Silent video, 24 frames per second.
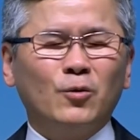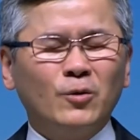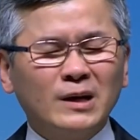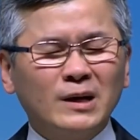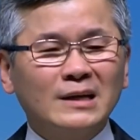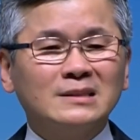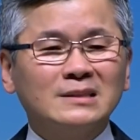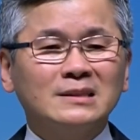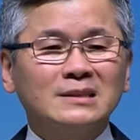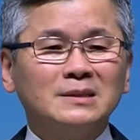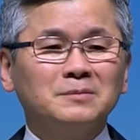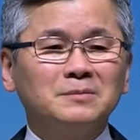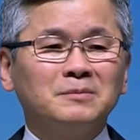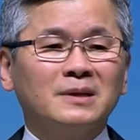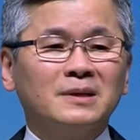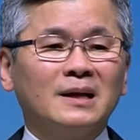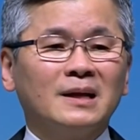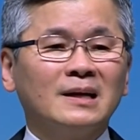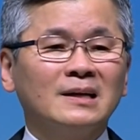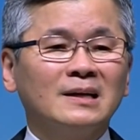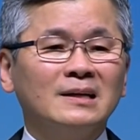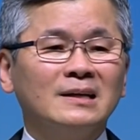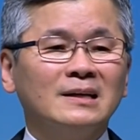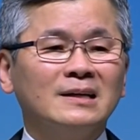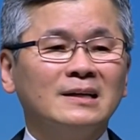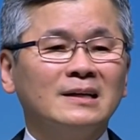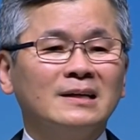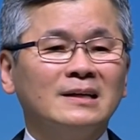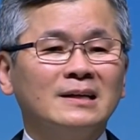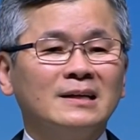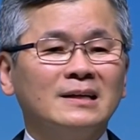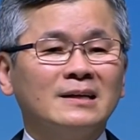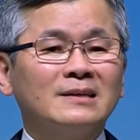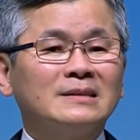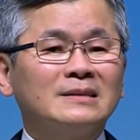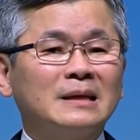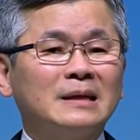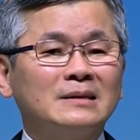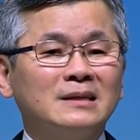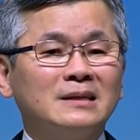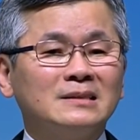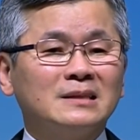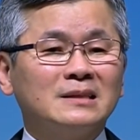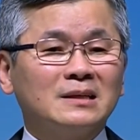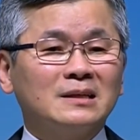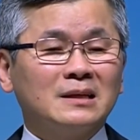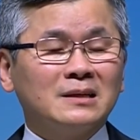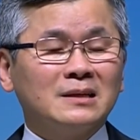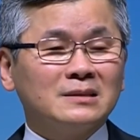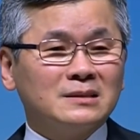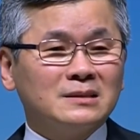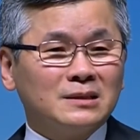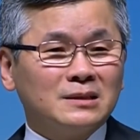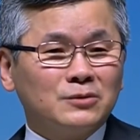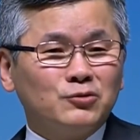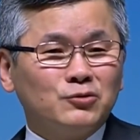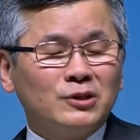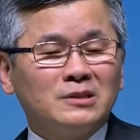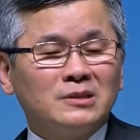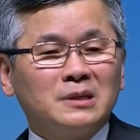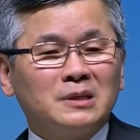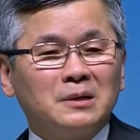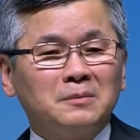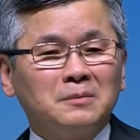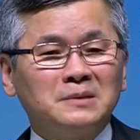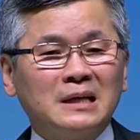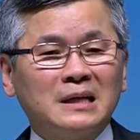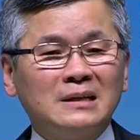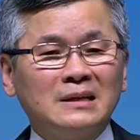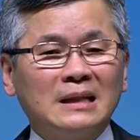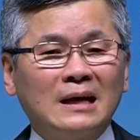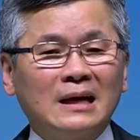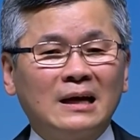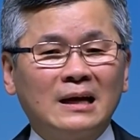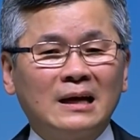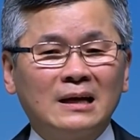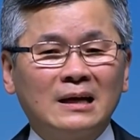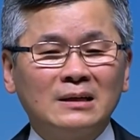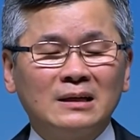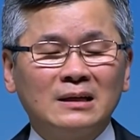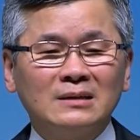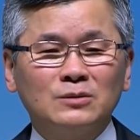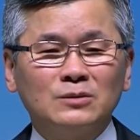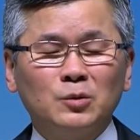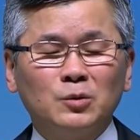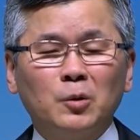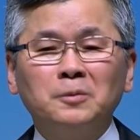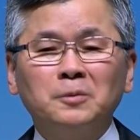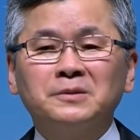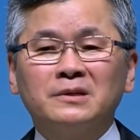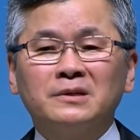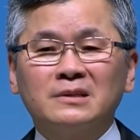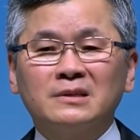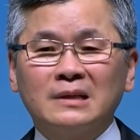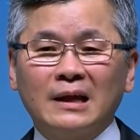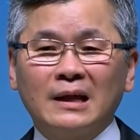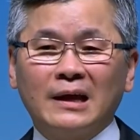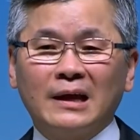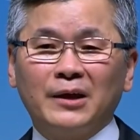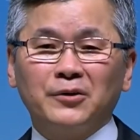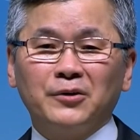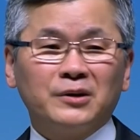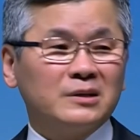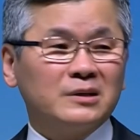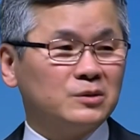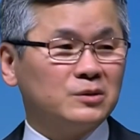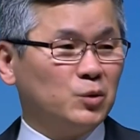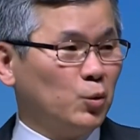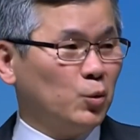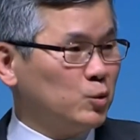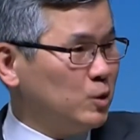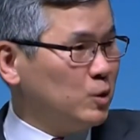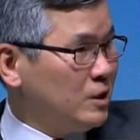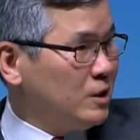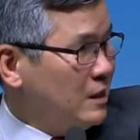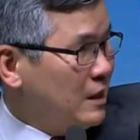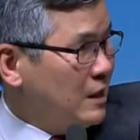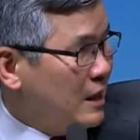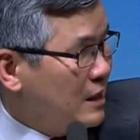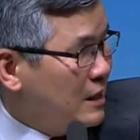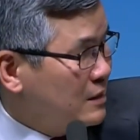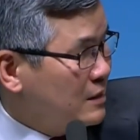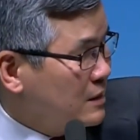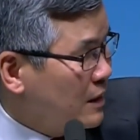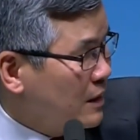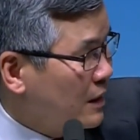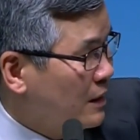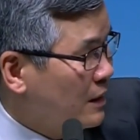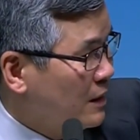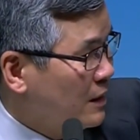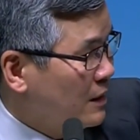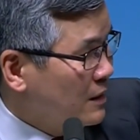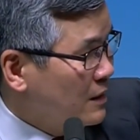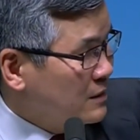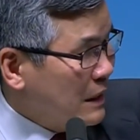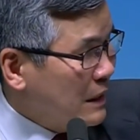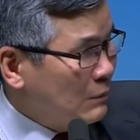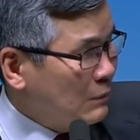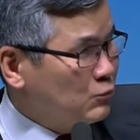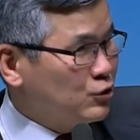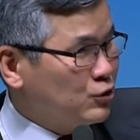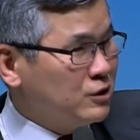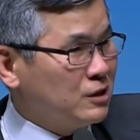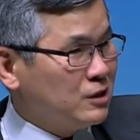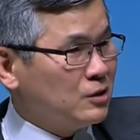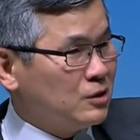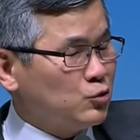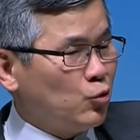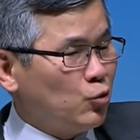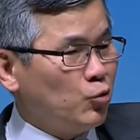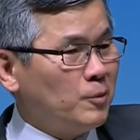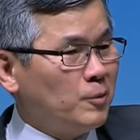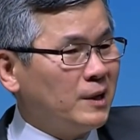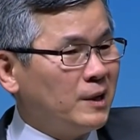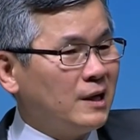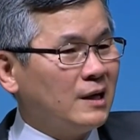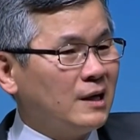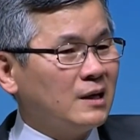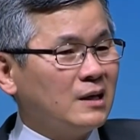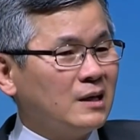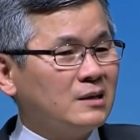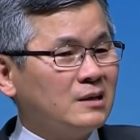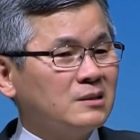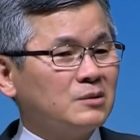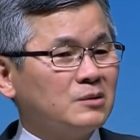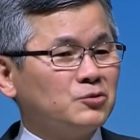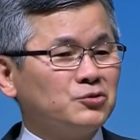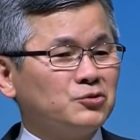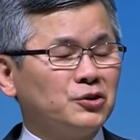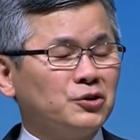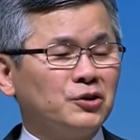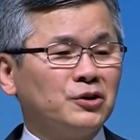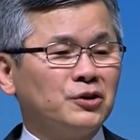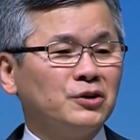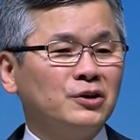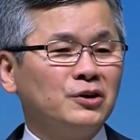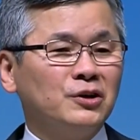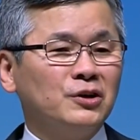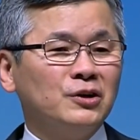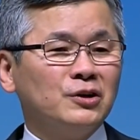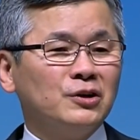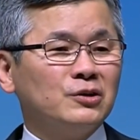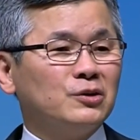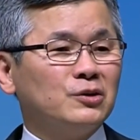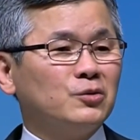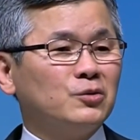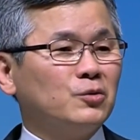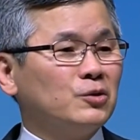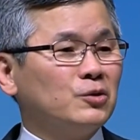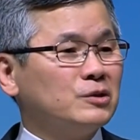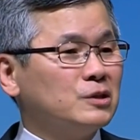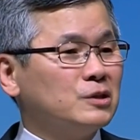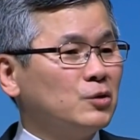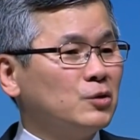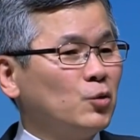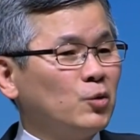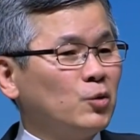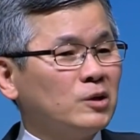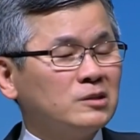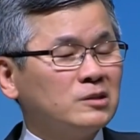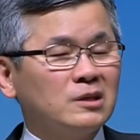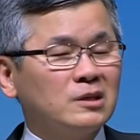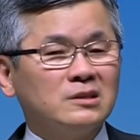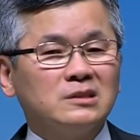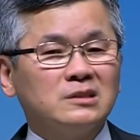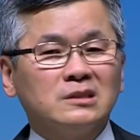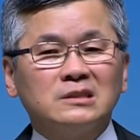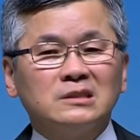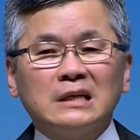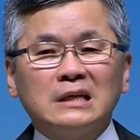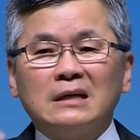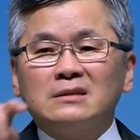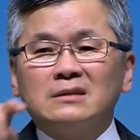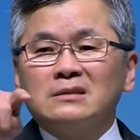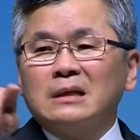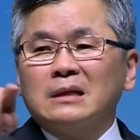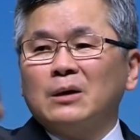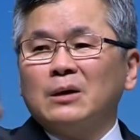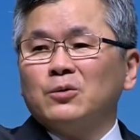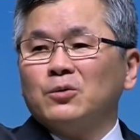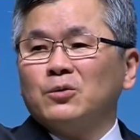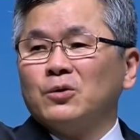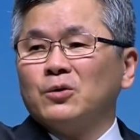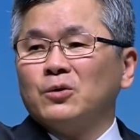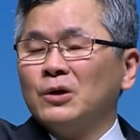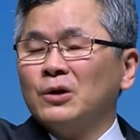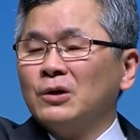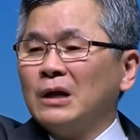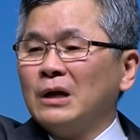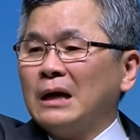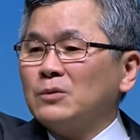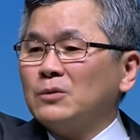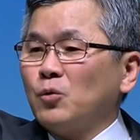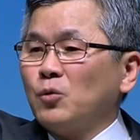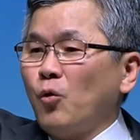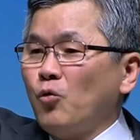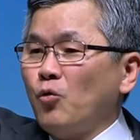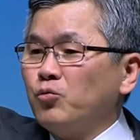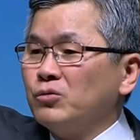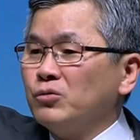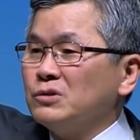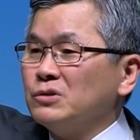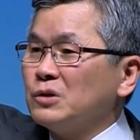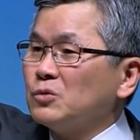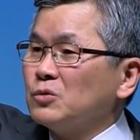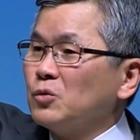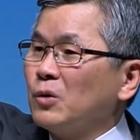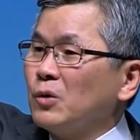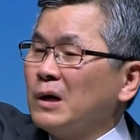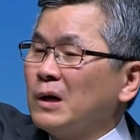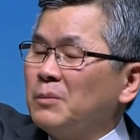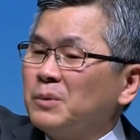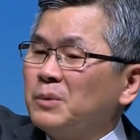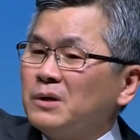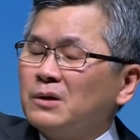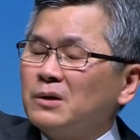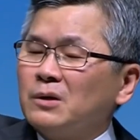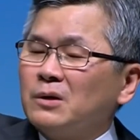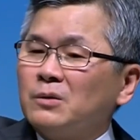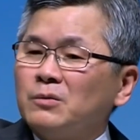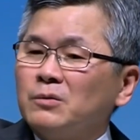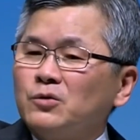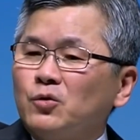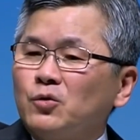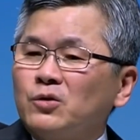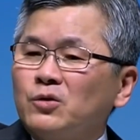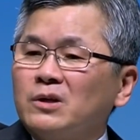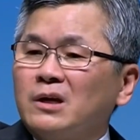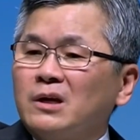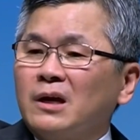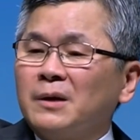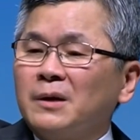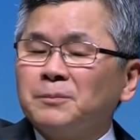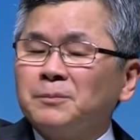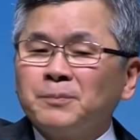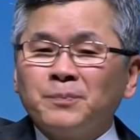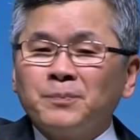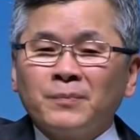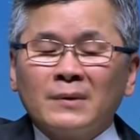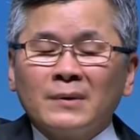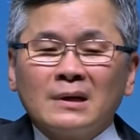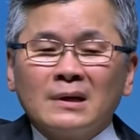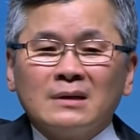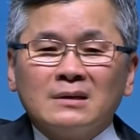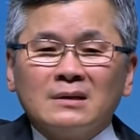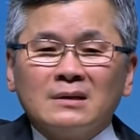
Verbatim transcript: 오래 전입니다. 그때는 이제 저 우리 드림센터도 없을 때 여기서 요 뒤에 이제 사무실이 조그만한 게 있었고요. 그리고 이제 여기서 이제 차를 타고 한 5분 정도 가면은 여기에